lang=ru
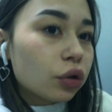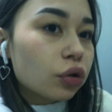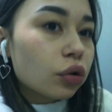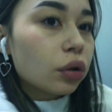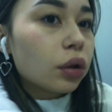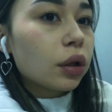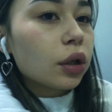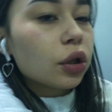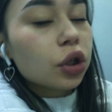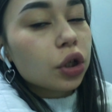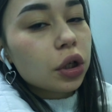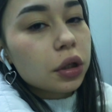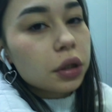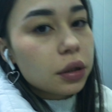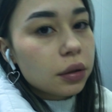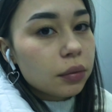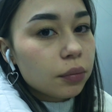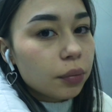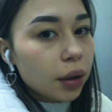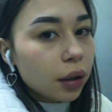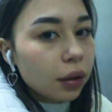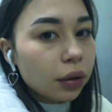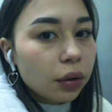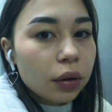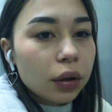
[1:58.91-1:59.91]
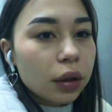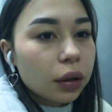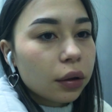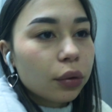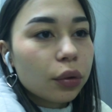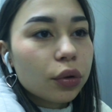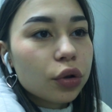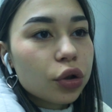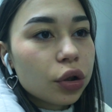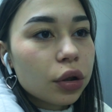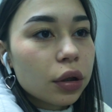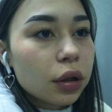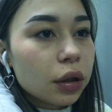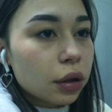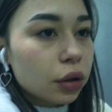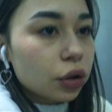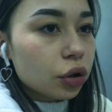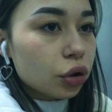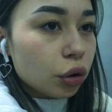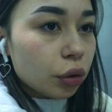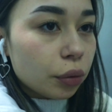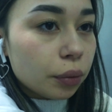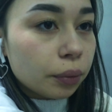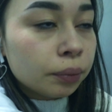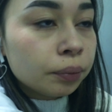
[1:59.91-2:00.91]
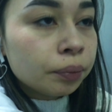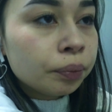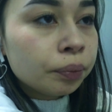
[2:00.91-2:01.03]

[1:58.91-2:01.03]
что даже один балл, это очень хорошо.